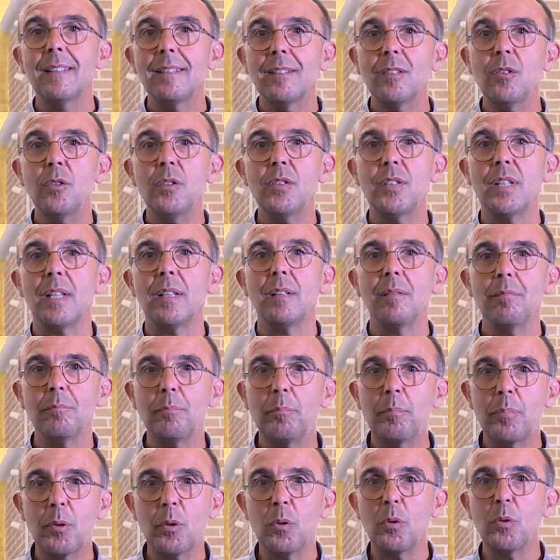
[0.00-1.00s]
così
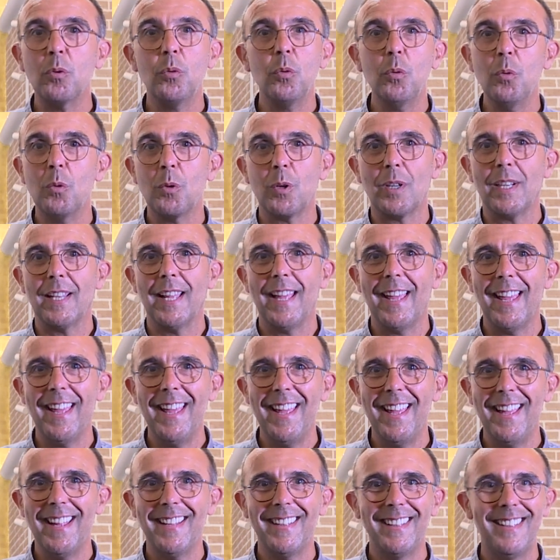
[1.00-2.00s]
produrre
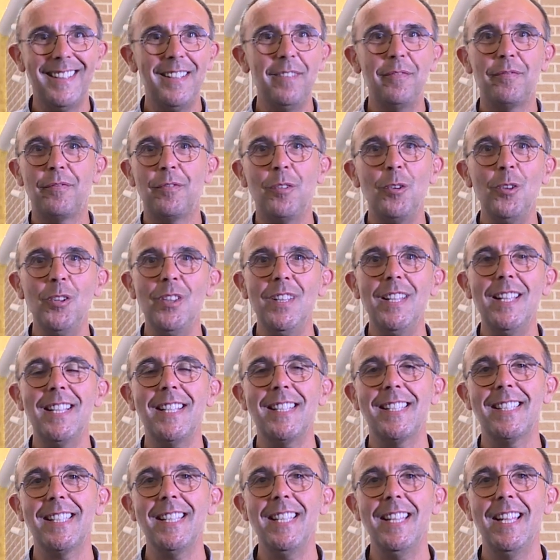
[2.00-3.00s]
e
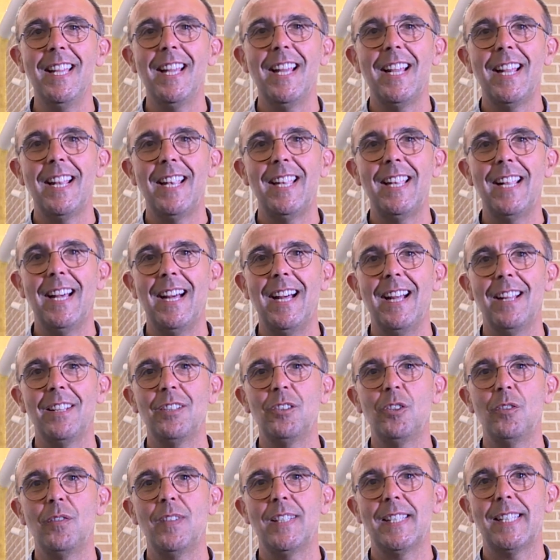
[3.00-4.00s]
diffondersi là
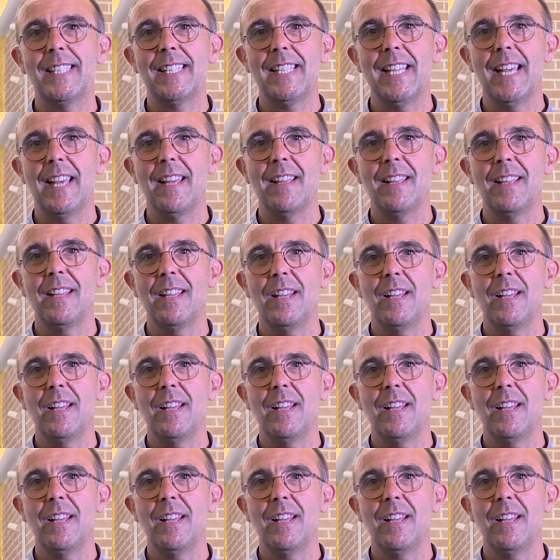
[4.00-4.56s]
dove si è.